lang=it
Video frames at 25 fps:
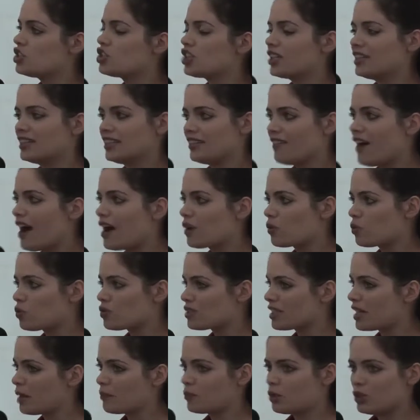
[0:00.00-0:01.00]
incentivare
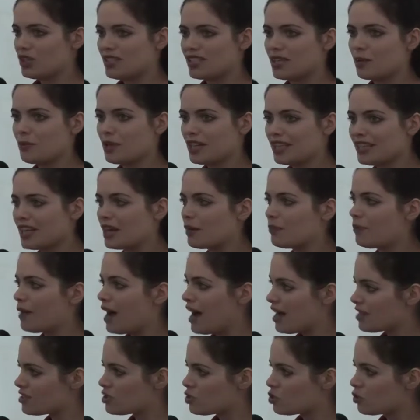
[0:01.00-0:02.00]
uno scambio di saperi dal
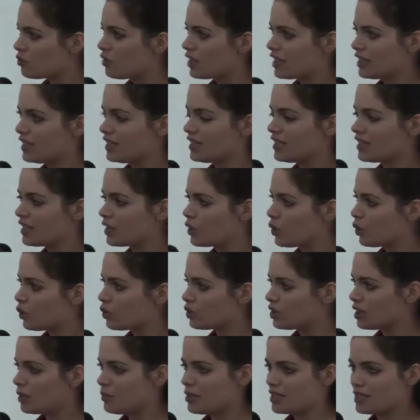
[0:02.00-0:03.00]
basso, fare degli
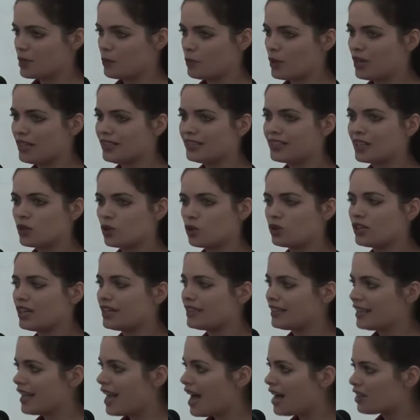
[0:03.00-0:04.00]
incontri, per esempio all'interno
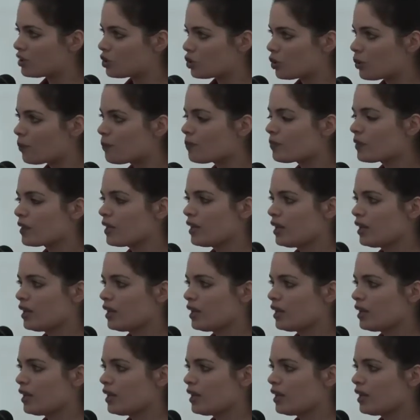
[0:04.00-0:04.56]
del teatro,